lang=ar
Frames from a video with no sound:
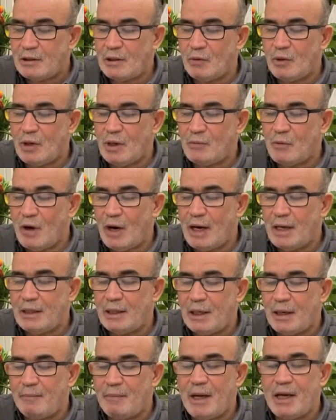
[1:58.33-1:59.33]
دولة
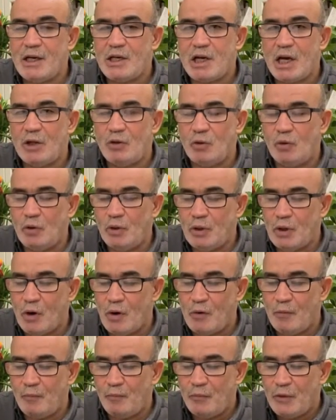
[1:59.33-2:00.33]
معادية ما نشهده
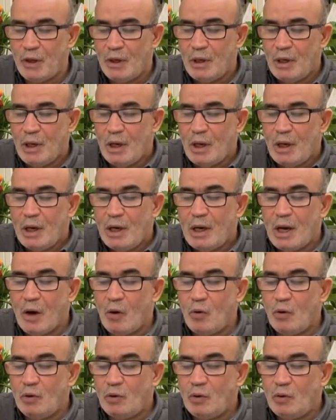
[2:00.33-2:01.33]
اليوم
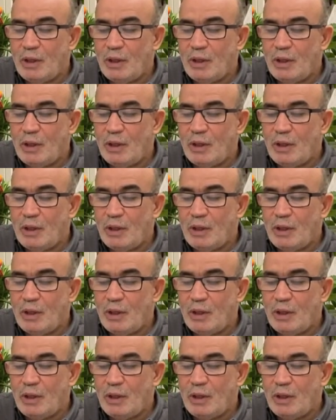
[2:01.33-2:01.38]
لقلت